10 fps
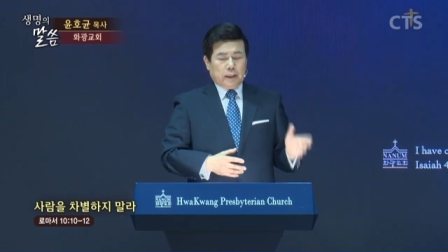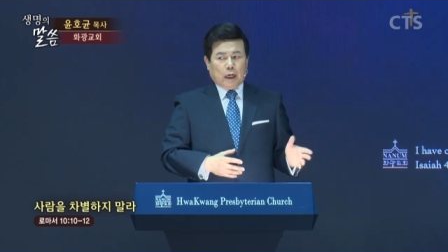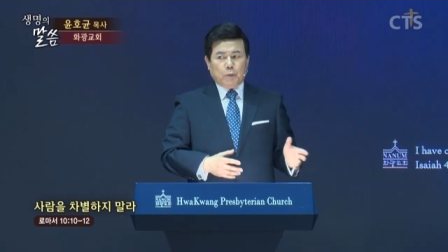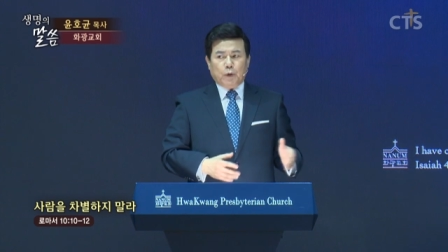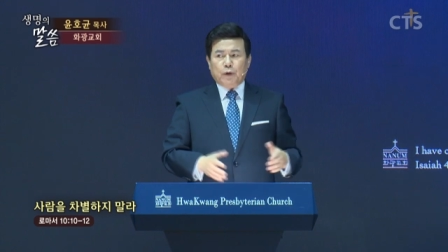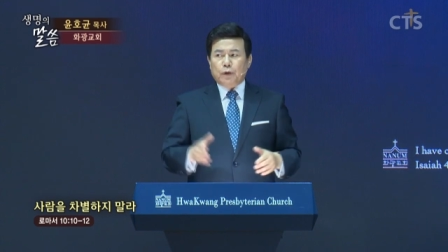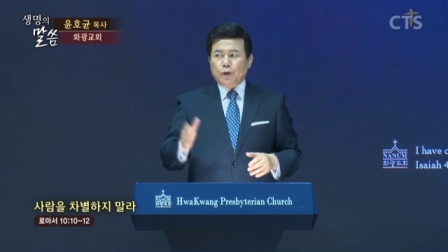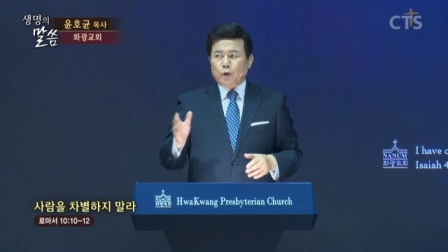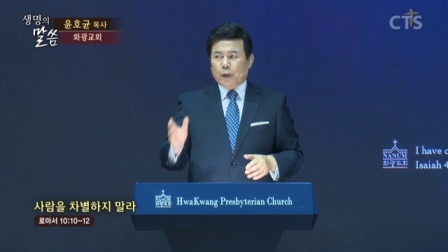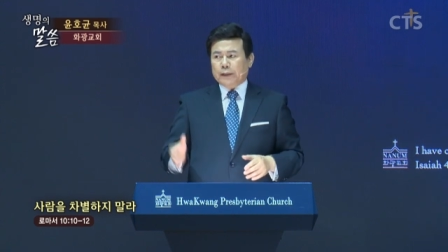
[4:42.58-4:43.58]

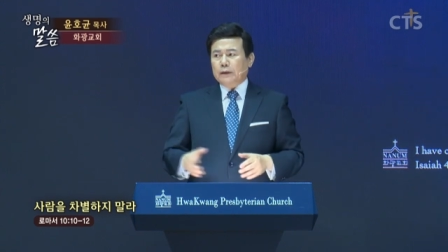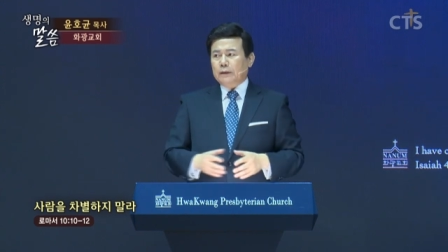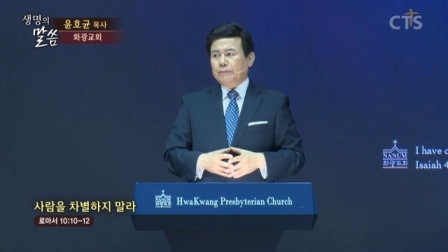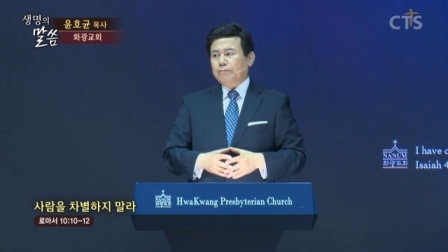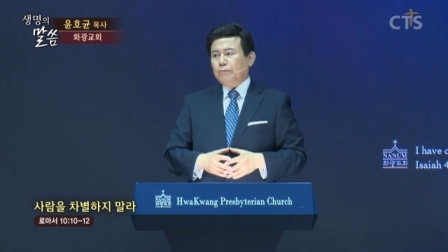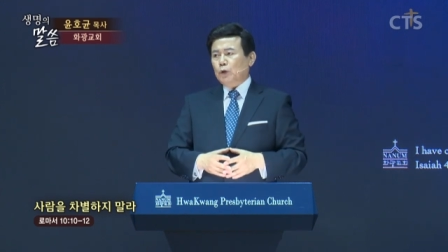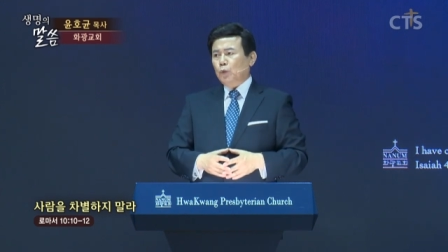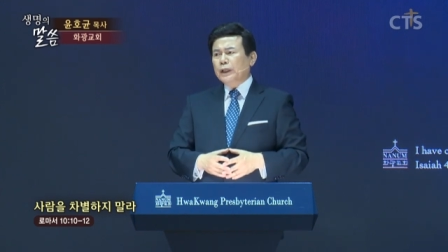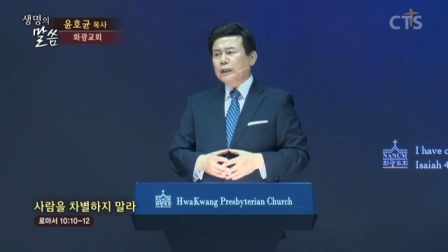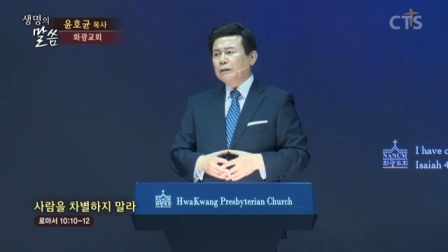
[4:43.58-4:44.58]
야고 요한
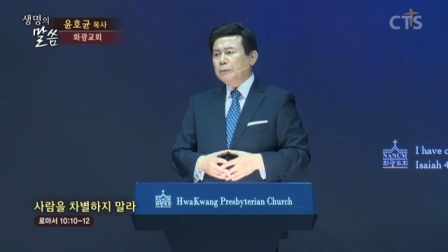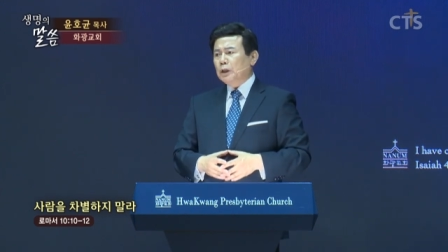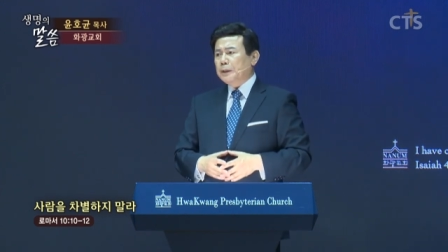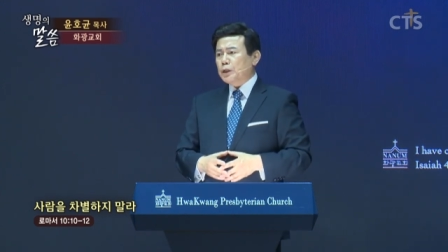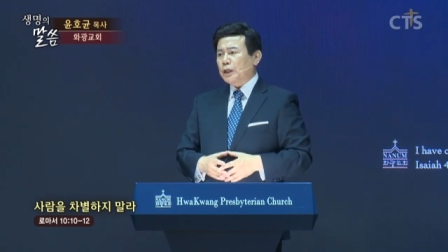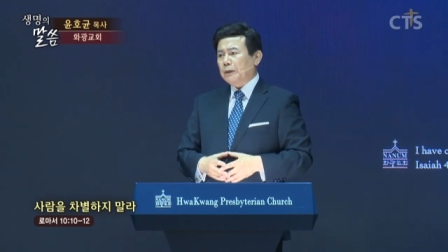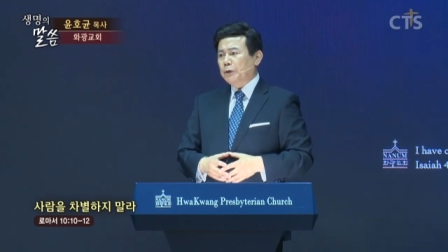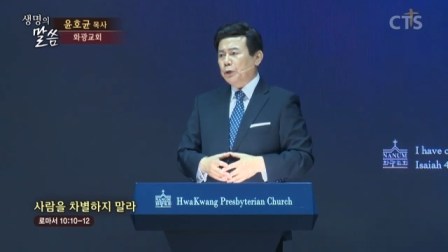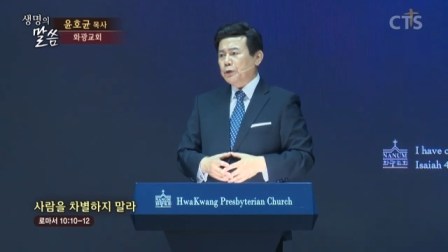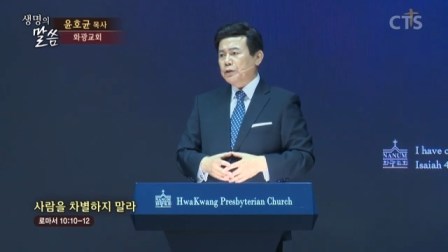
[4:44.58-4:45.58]
위대한 믿음의
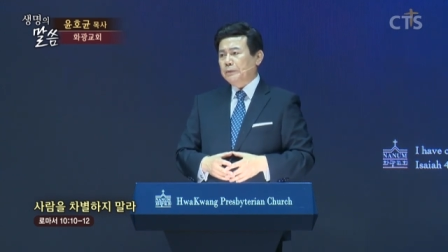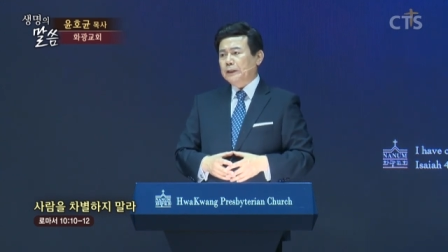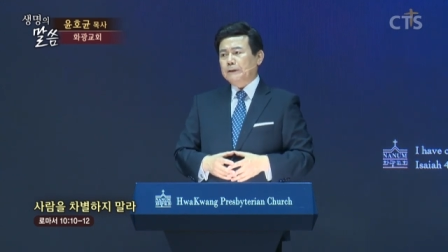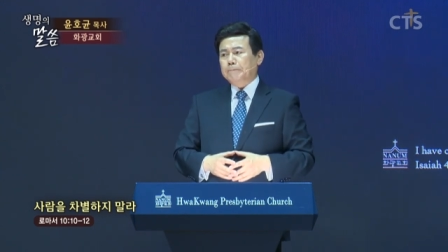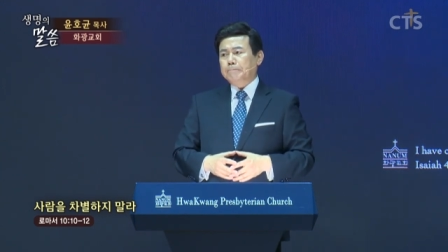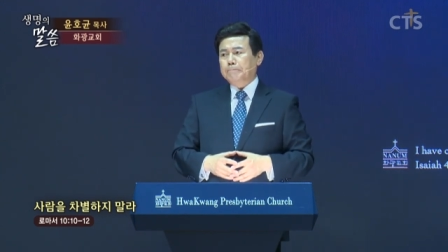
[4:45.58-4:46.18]
사람들이었습니다.